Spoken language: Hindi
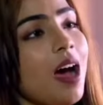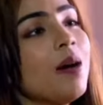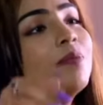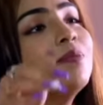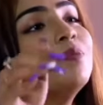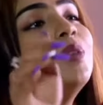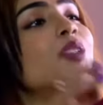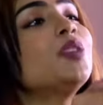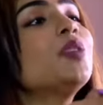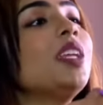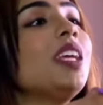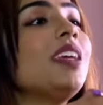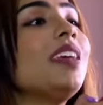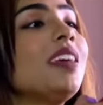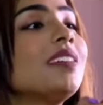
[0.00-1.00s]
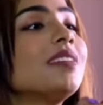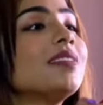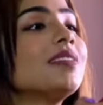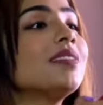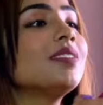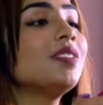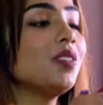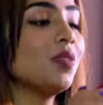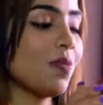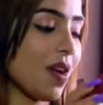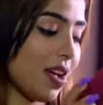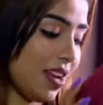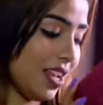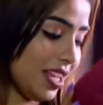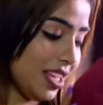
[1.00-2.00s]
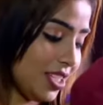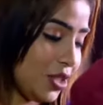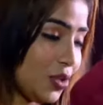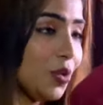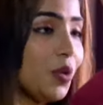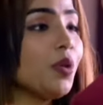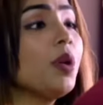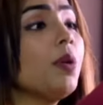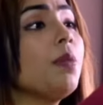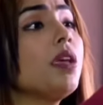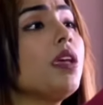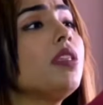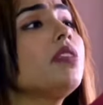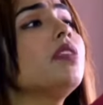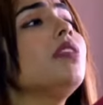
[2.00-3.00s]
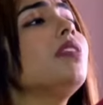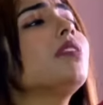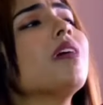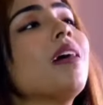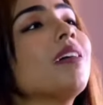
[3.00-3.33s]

हम भी तो देखे तुम्हारे इस टुनटुने में कितनी